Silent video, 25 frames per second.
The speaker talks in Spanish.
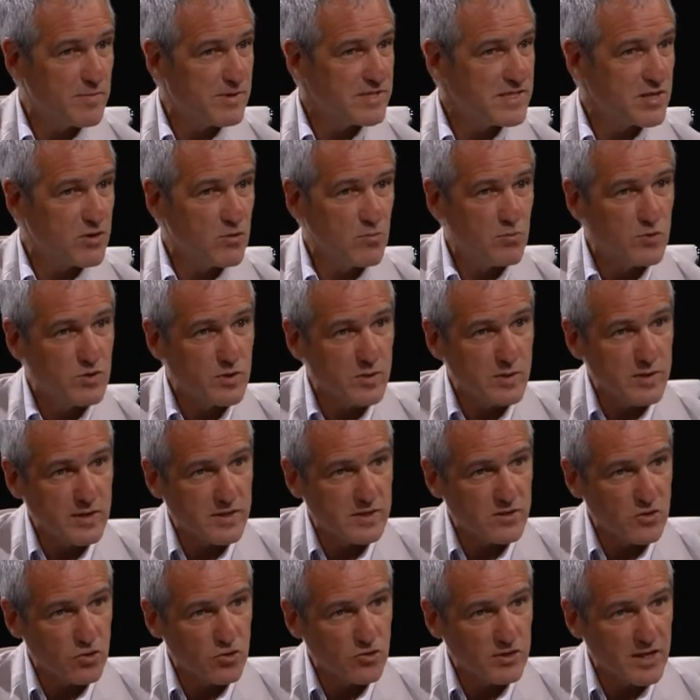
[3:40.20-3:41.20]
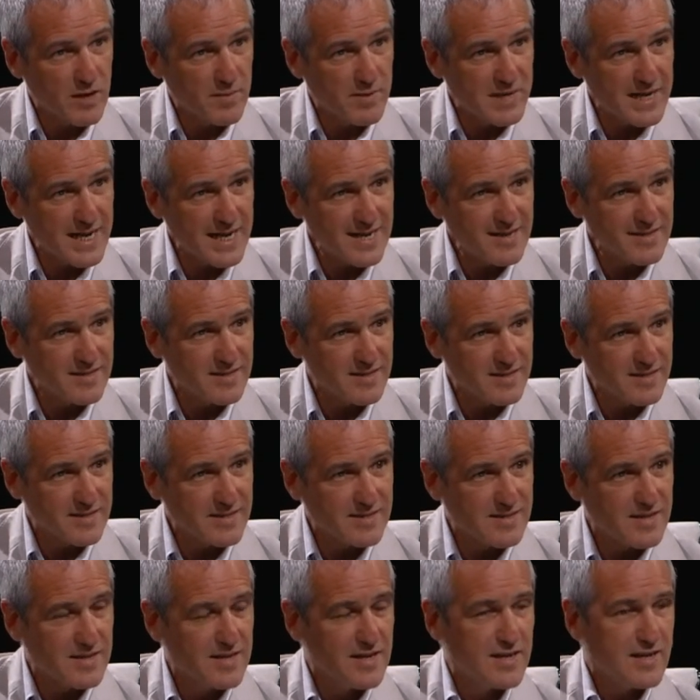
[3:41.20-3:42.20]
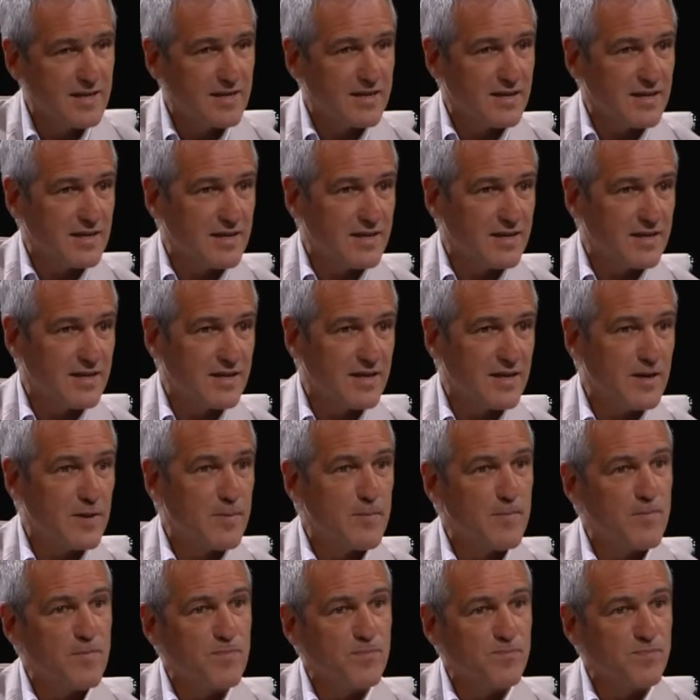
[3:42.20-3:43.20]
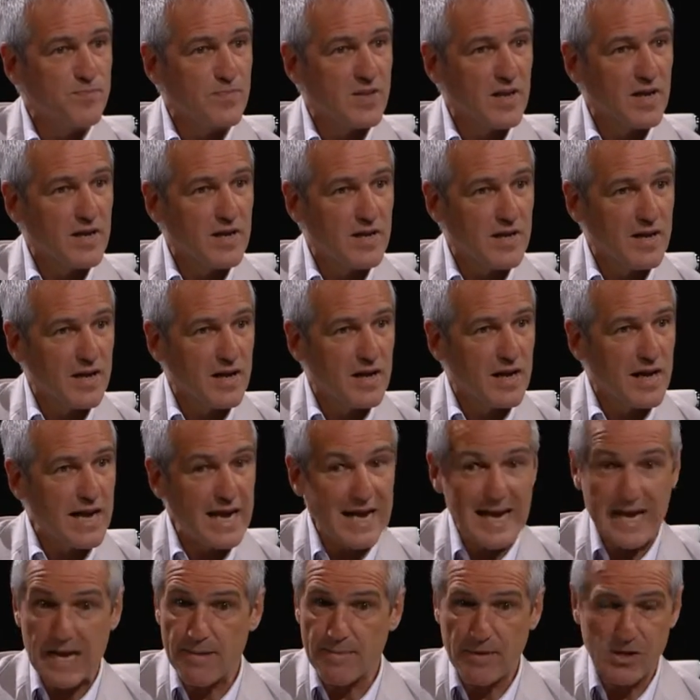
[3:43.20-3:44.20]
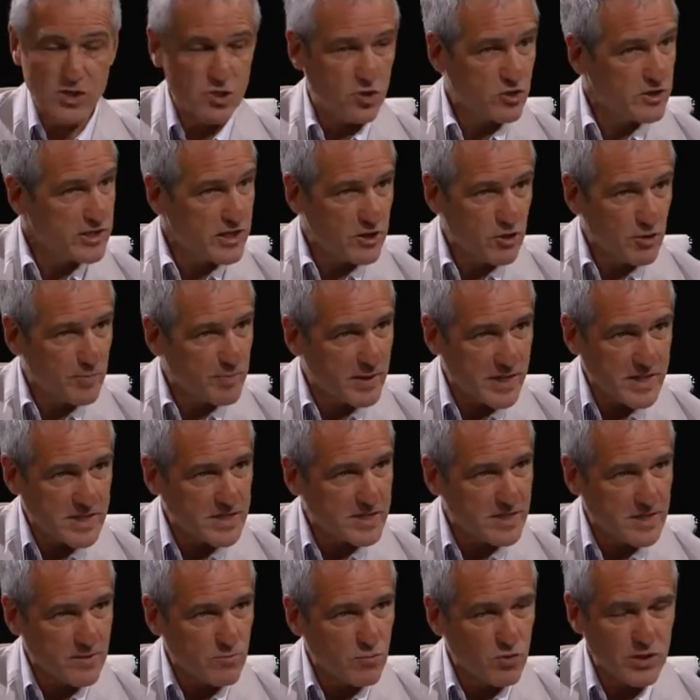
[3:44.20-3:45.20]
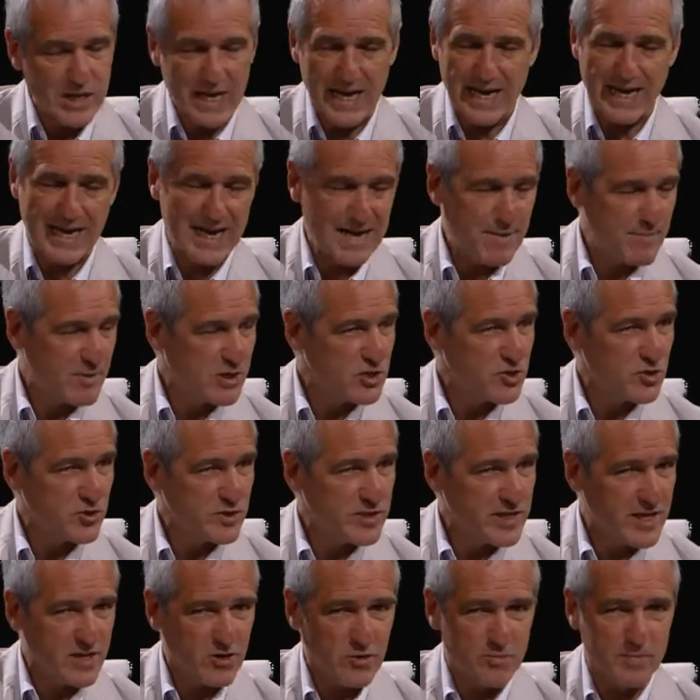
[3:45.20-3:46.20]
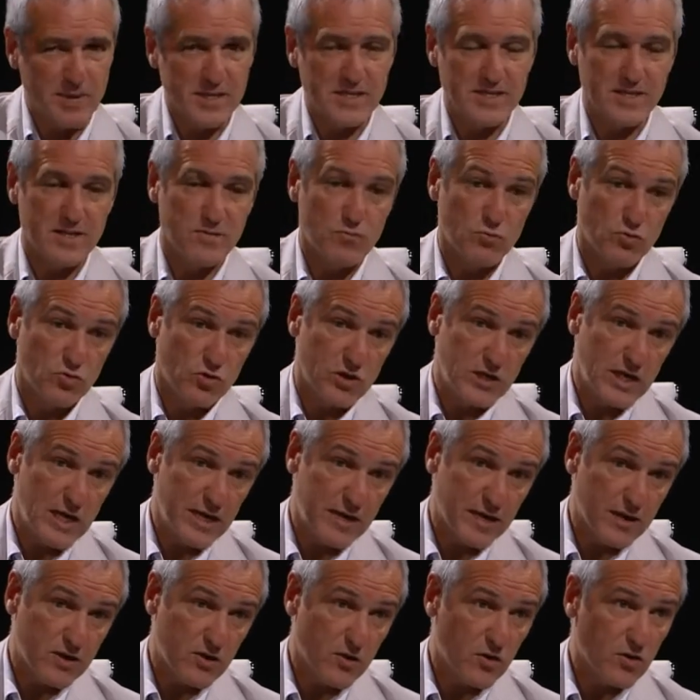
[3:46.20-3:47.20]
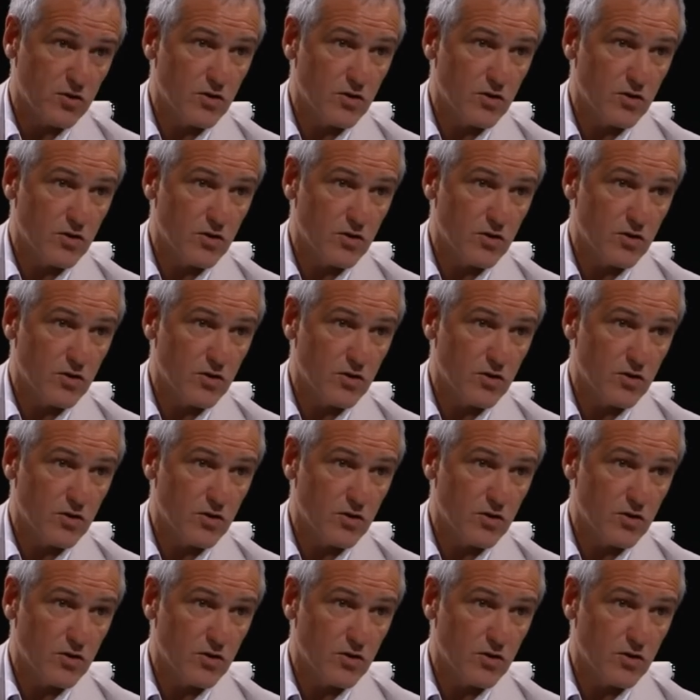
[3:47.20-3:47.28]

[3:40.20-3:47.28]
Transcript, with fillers: base a combustibles contaminantes. O, no. En la mayoría de los países del mundo, la gran mayoría de los países del mundo. Pero casi todos